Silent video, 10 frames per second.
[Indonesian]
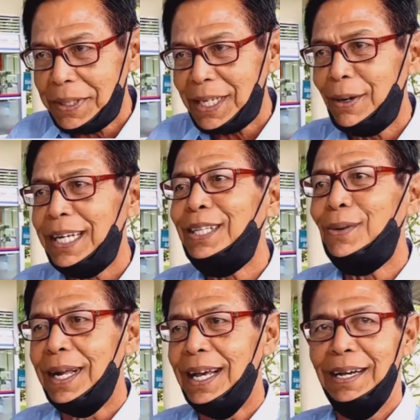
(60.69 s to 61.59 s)
dua pesawat
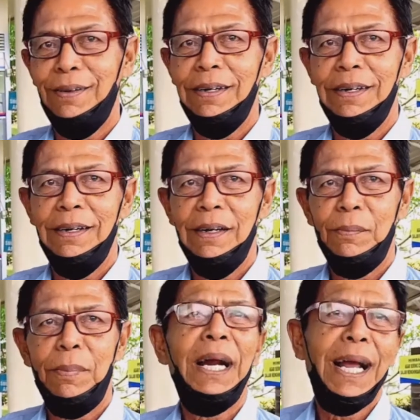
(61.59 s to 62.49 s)
itu enggak kan lah
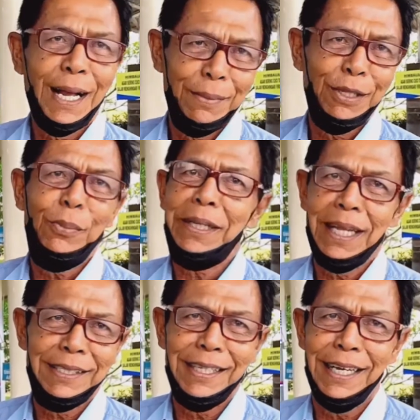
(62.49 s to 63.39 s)
parah kami
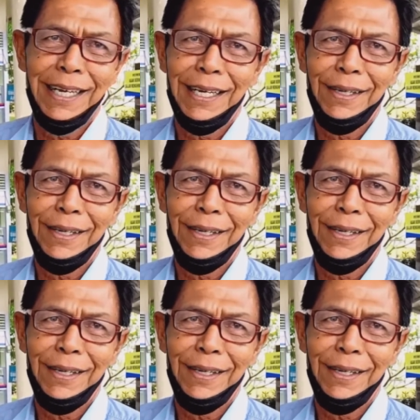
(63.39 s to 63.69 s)
terbatasi deh